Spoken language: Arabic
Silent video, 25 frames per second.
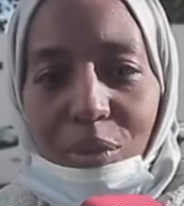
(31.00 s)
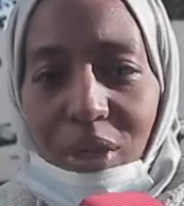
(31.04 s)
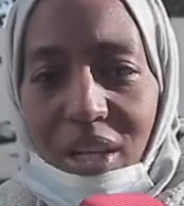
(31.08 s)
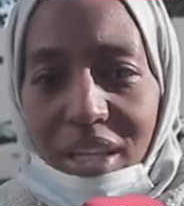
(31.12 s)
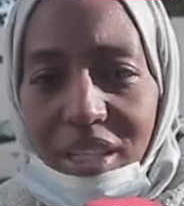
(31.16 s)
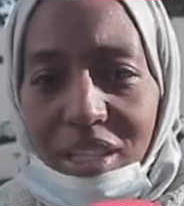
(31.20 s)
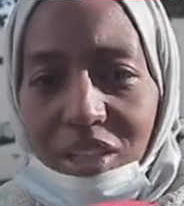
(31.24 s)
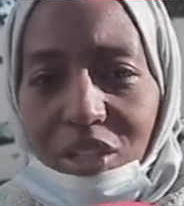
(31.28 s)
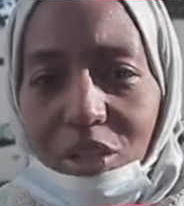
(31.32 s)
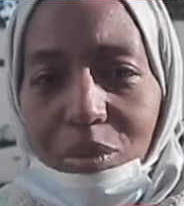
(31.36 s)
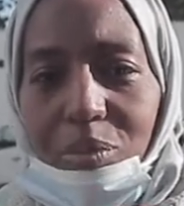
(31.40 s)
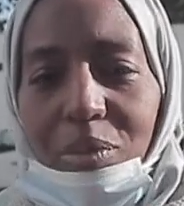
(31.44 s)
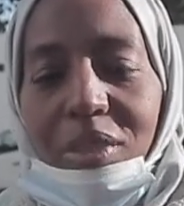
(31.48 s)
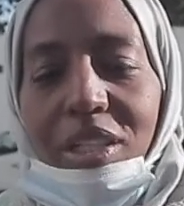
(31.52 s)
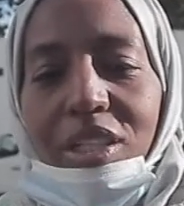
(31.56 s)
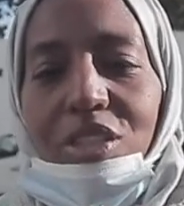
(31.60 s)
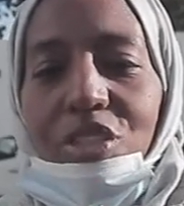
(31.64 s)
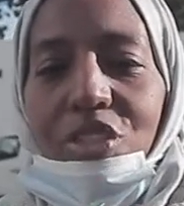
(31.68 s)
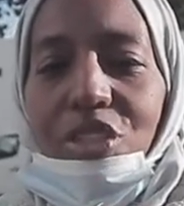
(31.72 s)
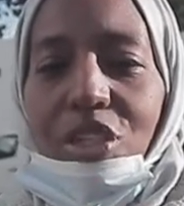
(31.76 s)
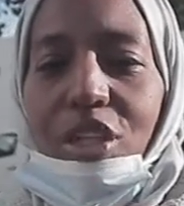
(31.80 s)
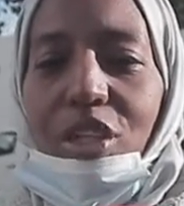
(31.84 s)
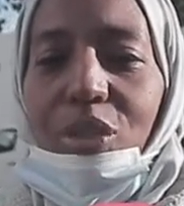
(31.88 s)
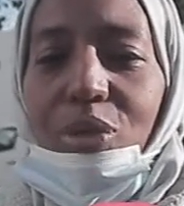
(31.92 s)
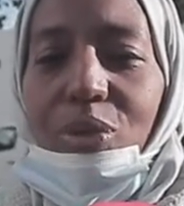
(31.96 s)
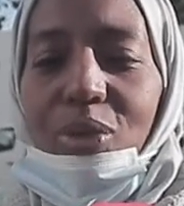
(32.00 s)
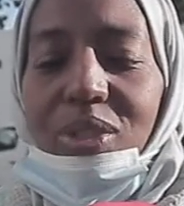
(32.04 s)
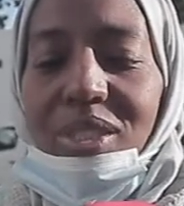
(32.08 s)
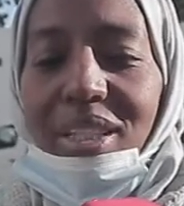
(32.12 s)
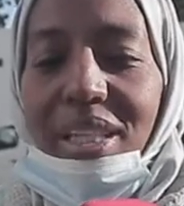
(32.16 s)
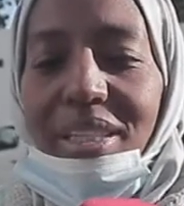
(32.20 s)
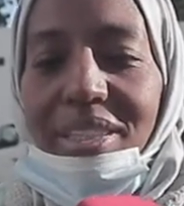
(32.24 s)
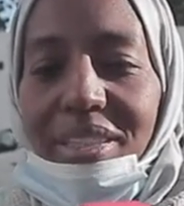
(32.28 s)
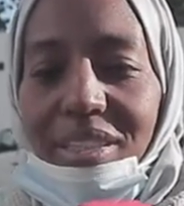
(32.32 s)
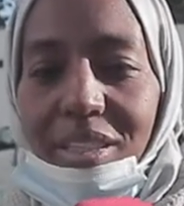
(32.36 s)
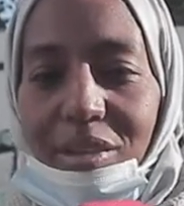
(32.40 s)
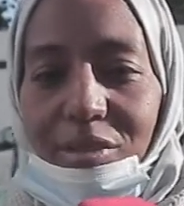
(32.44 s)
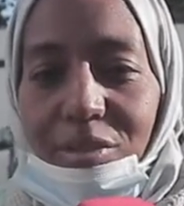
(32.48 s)
عليكم كنشكر لوسال
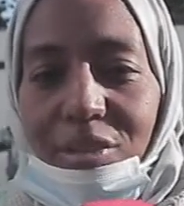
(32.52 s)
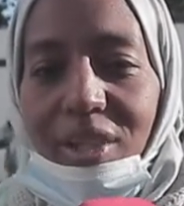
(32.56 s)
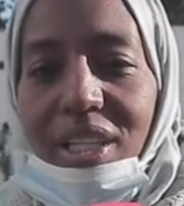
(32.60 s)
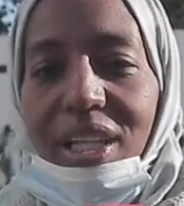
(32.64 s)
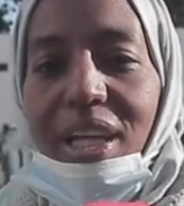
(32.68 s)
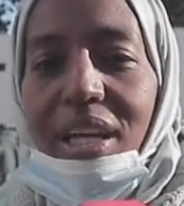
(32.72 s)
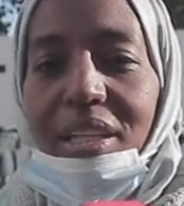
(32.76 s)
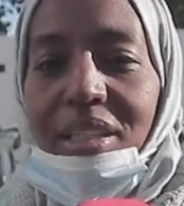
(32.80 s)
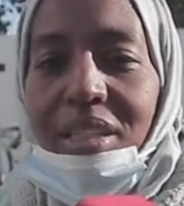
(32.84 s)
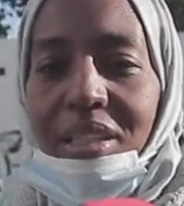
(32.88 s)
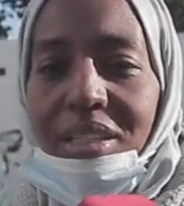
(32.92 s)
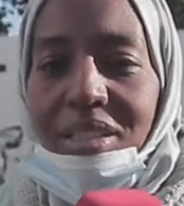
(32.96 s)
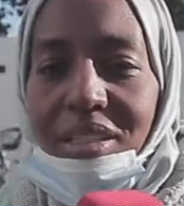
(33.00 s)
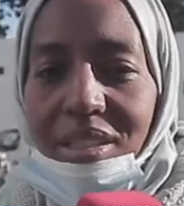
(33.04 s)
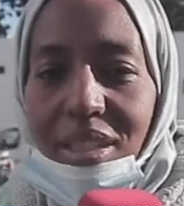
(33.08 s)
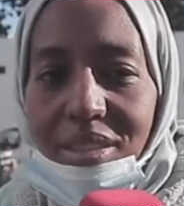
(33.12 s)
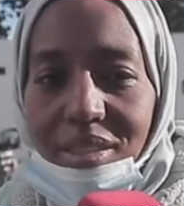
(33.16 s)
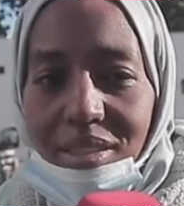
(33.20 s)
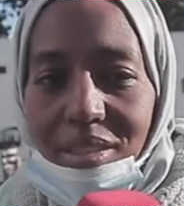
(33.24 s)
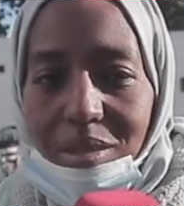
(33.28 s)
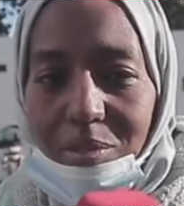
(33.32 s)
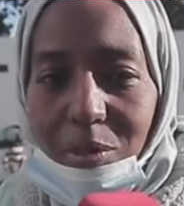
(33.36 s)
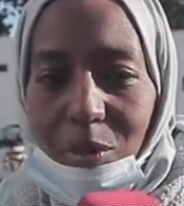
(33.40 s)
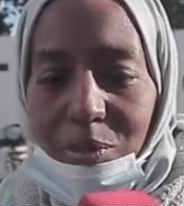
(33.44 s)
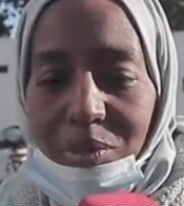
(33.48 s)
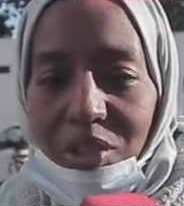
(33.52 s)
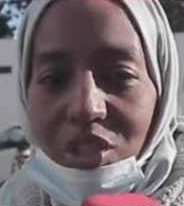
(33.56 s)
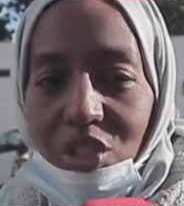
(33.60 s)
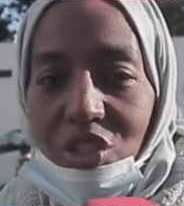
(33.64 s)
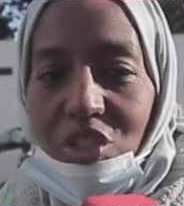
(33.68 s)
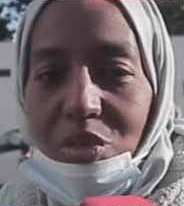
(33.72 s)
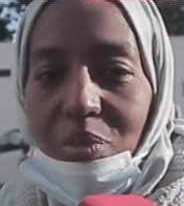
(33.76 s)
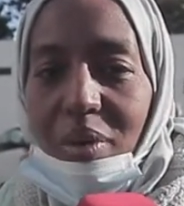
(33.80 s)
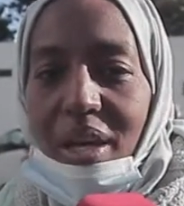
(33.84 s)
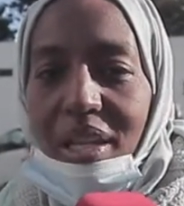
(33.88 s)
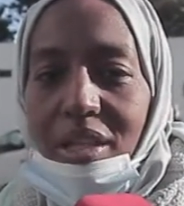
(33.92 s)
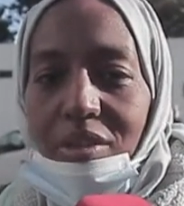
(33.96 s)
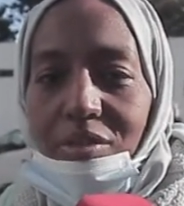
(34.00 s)
تي في لانني اتصلت بهم ديك
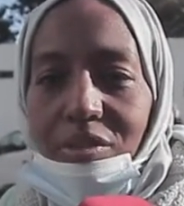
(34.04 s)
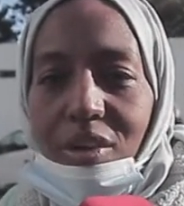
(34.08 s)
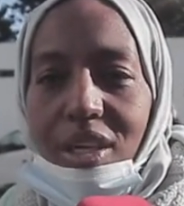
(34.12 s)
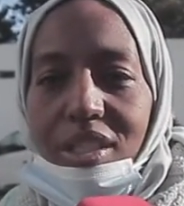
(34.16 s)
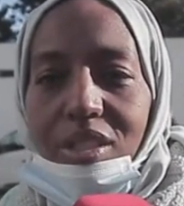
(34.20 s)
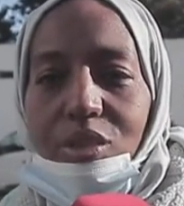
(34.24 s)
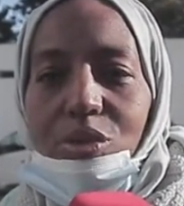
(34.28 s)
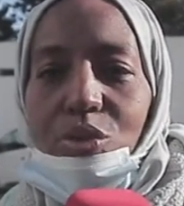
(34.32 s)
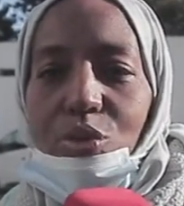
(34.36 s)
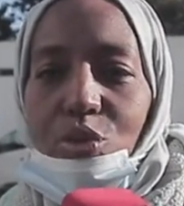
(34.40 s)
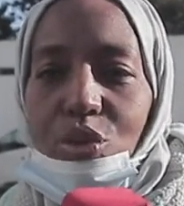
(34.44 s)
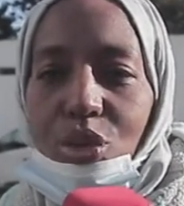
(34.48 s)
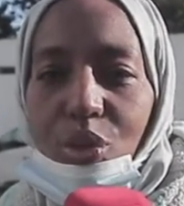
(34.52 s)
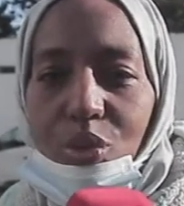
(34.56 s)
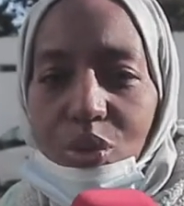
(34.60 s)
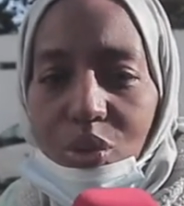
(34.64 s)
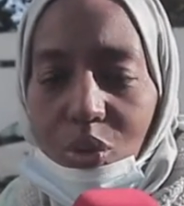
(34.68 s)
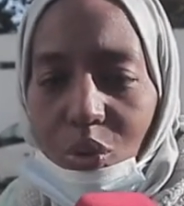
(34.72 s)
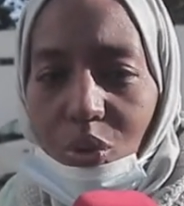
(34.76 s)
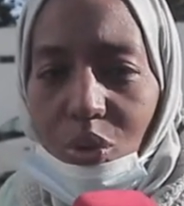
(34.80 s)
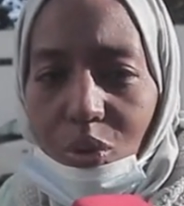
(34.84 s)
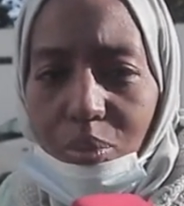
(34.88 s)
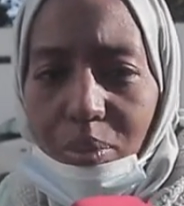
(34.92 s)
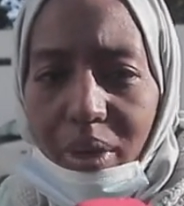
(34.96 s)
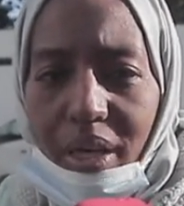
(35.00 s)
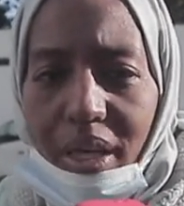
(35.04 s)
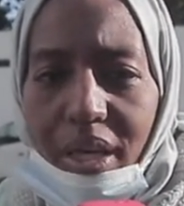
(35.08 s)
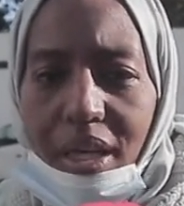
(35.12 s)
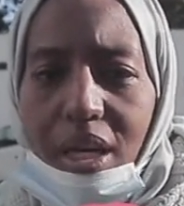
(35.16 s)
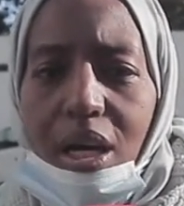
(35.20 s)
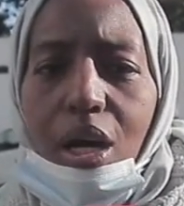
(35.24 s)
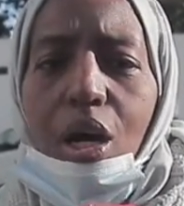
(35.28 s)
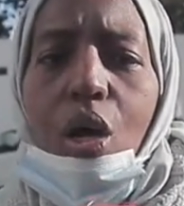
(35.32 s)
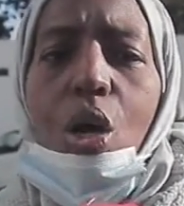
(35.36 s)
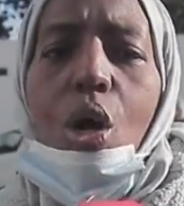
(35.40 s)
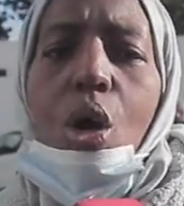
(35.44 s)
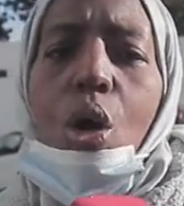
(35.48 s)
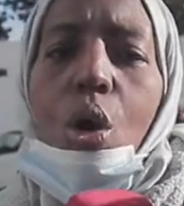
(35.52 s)
الجمعه اللي فاتت وجاو صوروا معايا
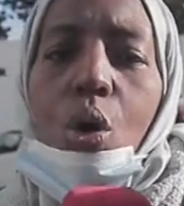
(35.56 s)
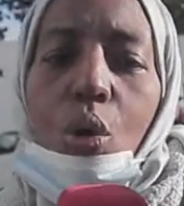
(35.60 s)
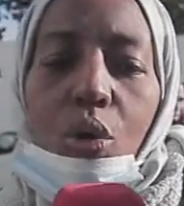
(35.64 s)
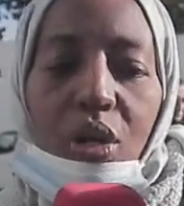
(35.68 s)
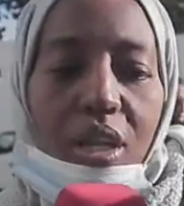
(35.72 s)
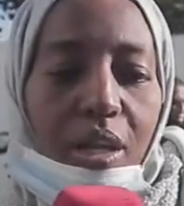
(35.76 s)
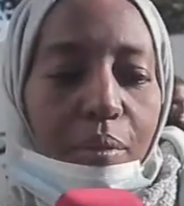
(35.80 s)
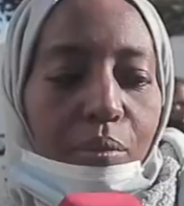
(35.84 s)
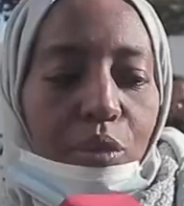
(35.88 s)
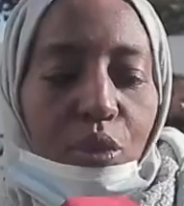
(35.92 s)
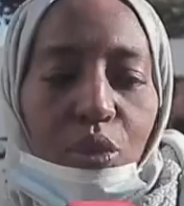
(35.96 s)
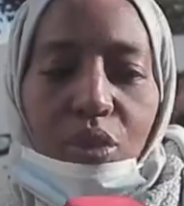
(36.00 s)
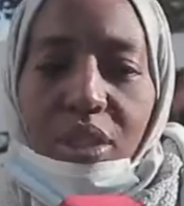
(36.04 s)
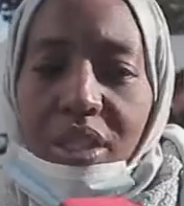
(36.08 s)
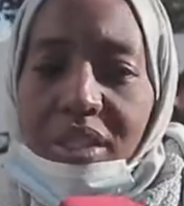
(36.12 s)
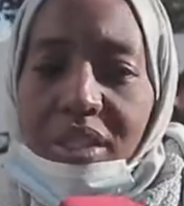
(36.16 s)
والحمد لله